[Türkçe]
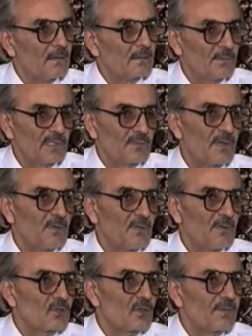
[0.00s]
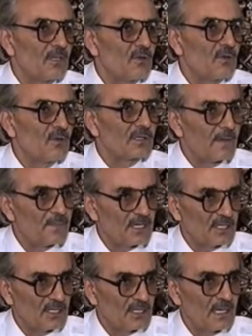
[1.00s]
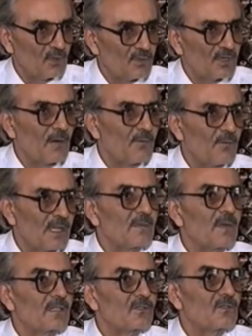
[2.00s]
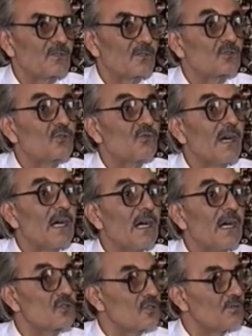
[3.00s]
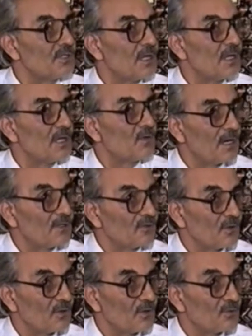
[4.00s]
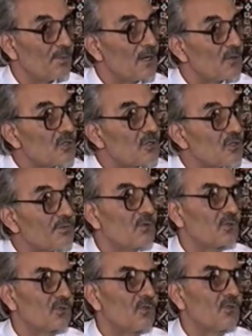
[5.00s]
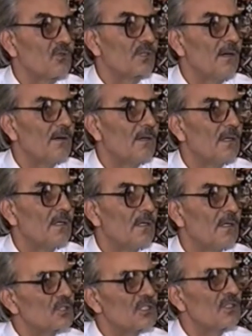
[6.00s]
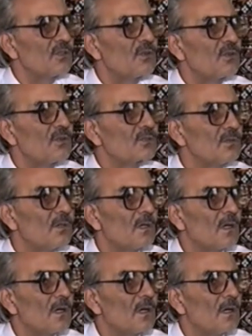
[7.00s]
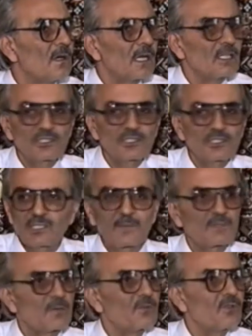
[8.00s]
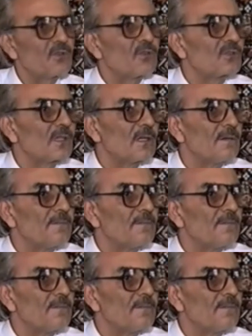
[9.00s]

işte biz bilmiyoruz o biliyor daha peşinen bunu mu kabul ettirmek istiyorsun? Şu vaaz üslubundan kurbanınız olun, ruhban üslubundan kurtulun ya. Türkçesini konuşun. Kaç kişi Arapça biliyor şunu?